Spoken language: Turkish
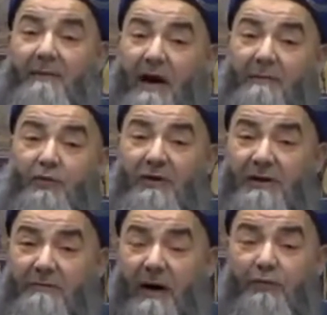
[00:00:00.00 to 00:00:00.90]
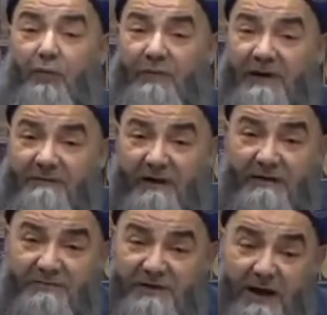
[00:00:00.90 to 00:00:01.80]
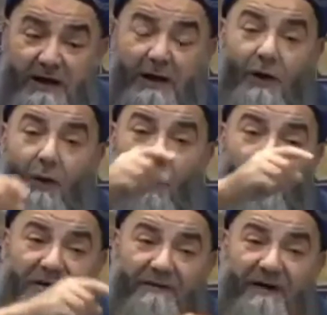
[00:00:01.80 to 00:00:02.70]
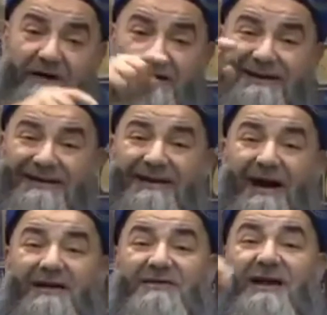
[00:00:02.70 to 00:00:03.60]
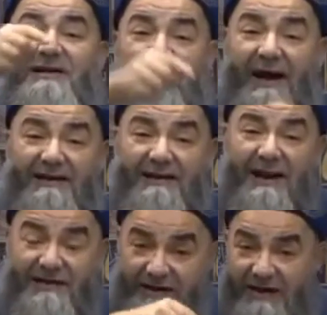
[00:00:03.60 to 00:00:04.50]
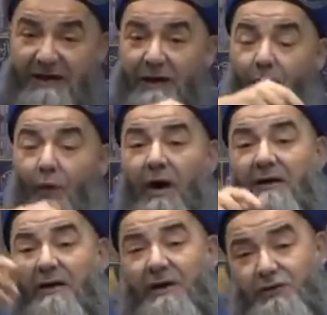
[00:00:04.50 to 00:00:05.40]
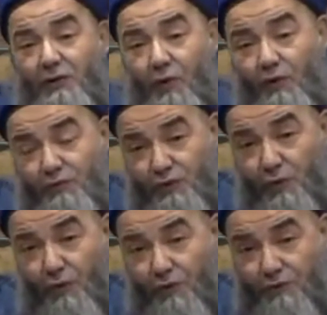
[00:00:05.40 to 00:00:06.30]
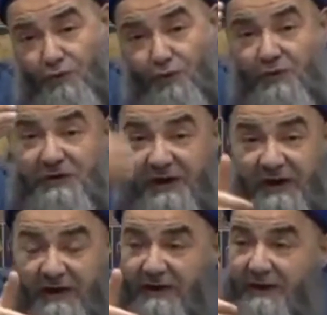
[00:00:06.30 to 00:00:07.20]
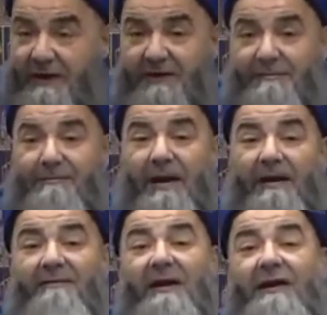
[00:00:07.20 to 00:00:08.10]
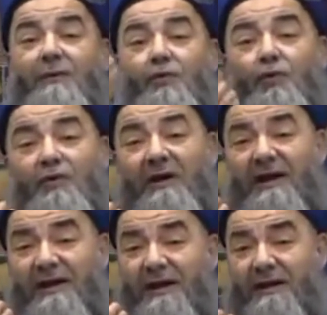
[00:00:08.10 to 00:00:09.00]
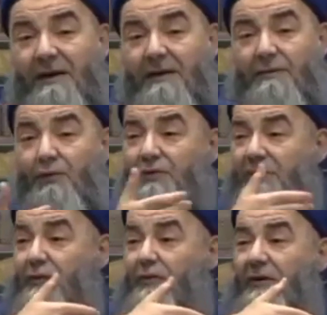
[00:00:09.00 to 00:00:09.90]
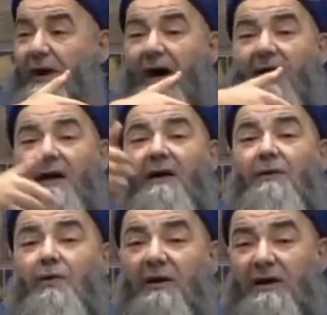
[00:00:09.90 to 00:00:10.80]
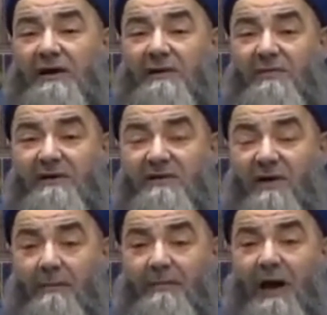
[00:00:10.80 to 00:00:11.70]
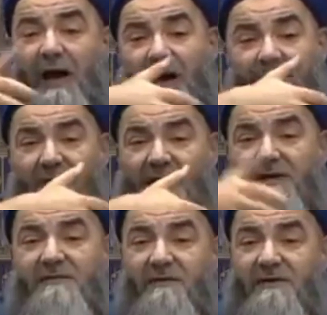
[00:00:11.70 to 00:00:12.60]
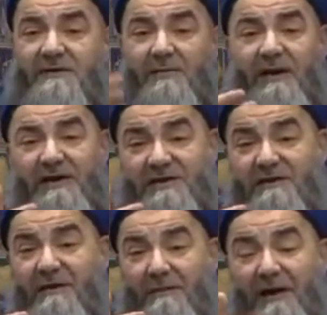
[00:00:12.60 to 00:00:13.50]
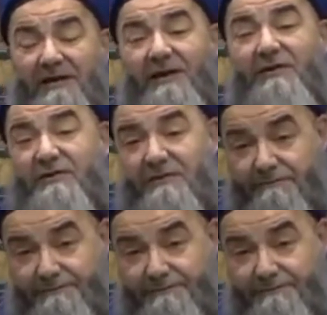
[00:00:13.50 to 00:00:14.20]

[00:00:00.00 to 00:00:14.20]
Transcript: makbuliyet, mahbubiyet verilmişse o hoca efendinin ihlasına delalet eder ki o Allah için okumuştur, okutmuştur ki meyveleri, ürünleri tüti ukulaha külle haynin biizni rabbiha her vakit e, semeresini vermektedir.